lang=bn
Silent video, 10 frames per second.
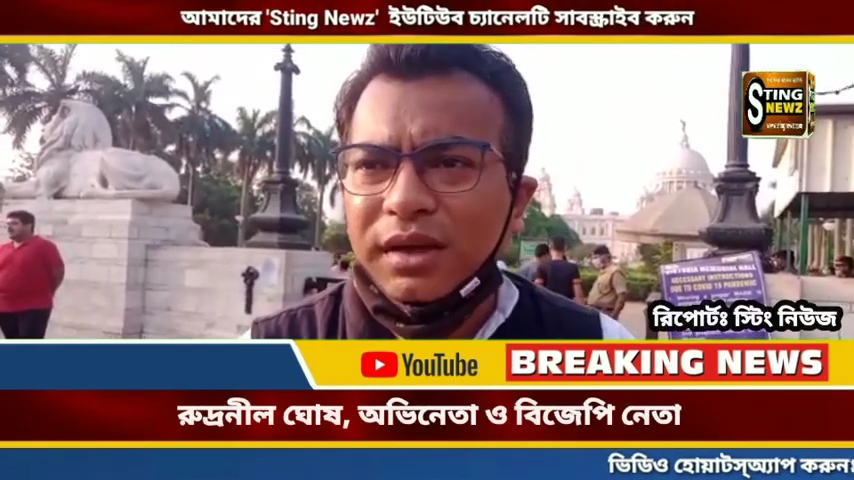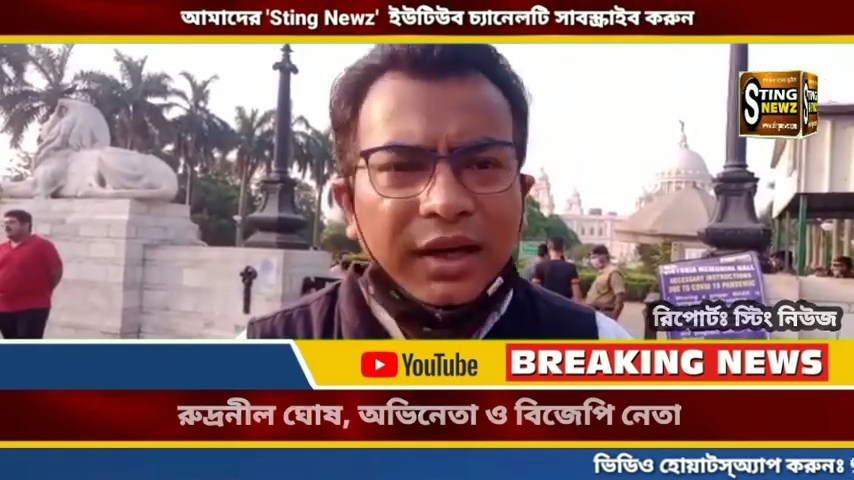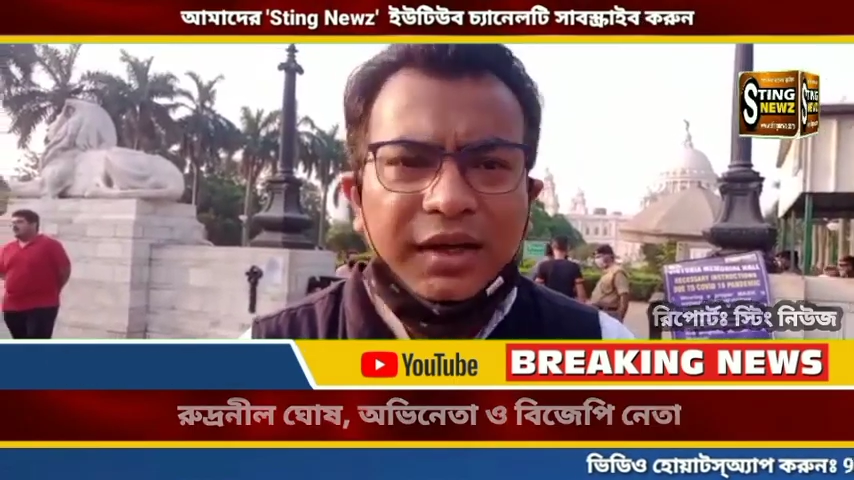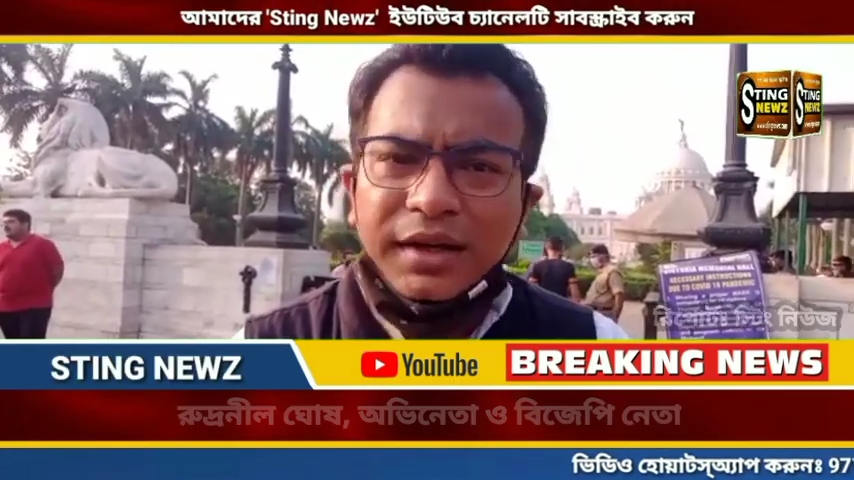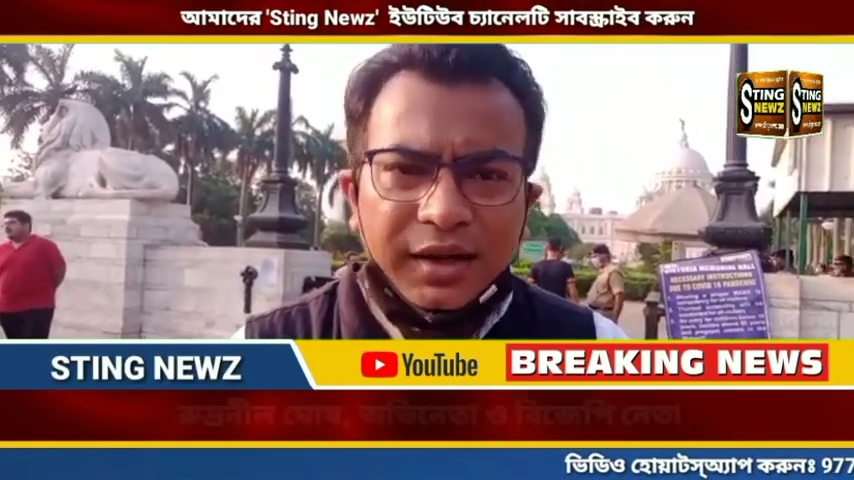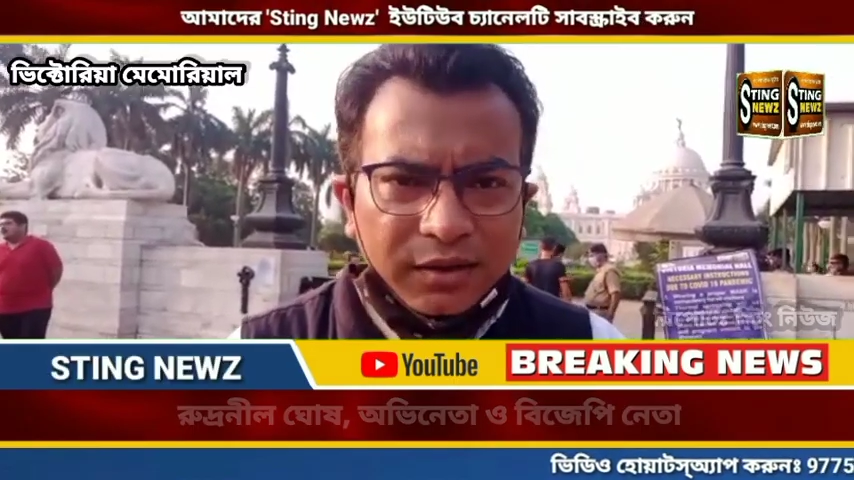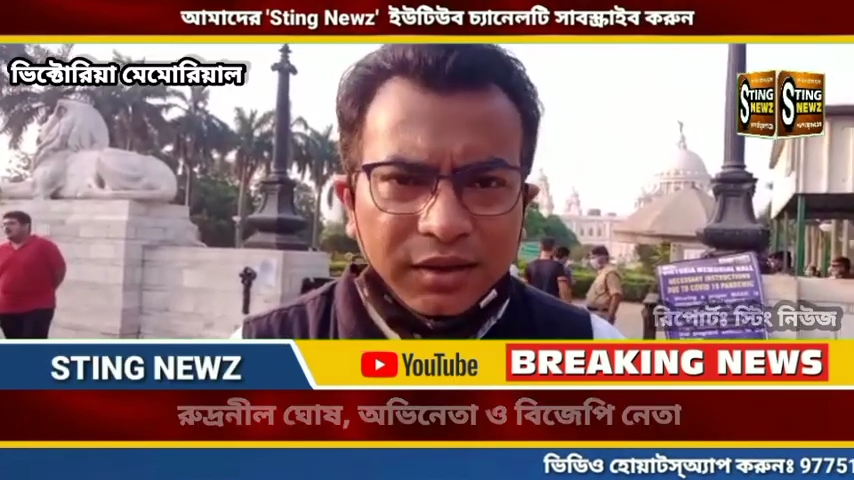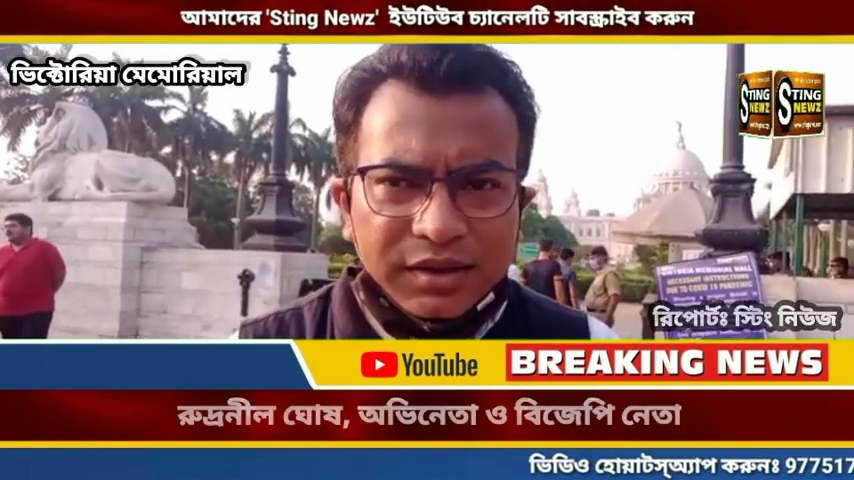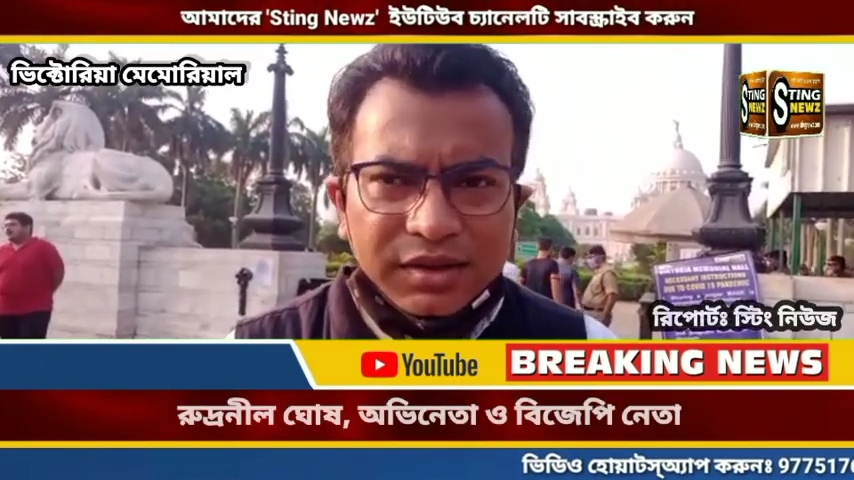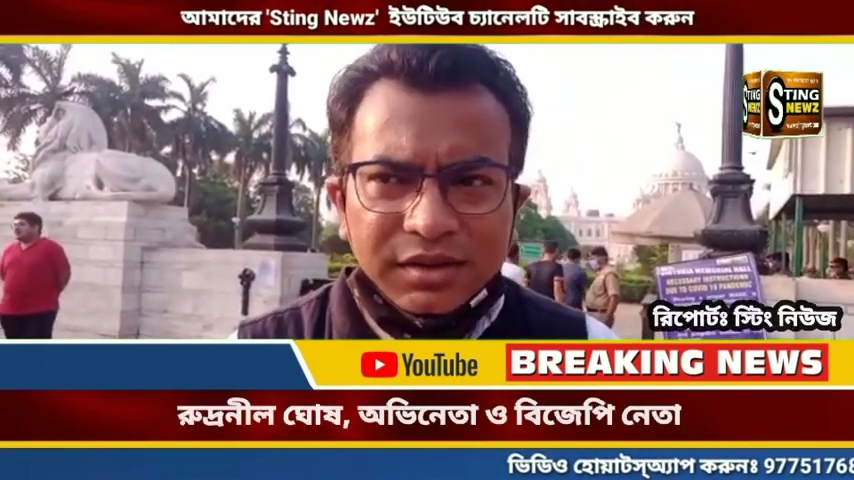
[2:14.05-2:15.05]
ক্যান্ডিডেট
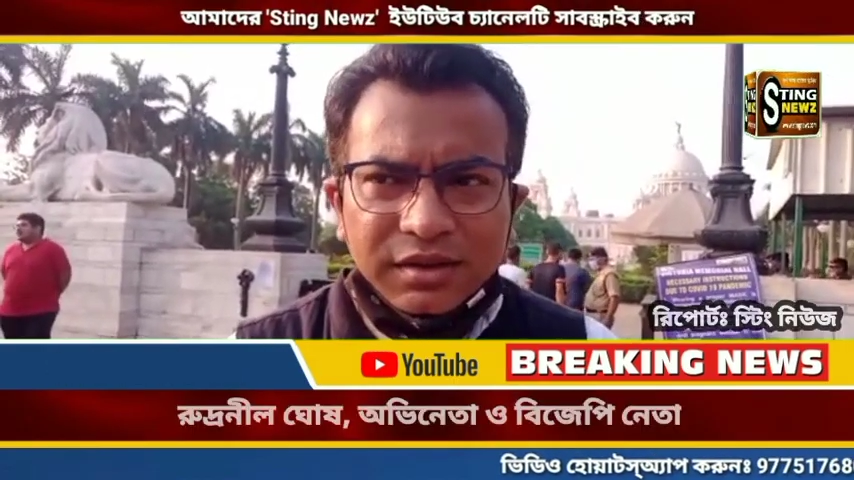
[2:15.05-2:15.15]
রয়েছি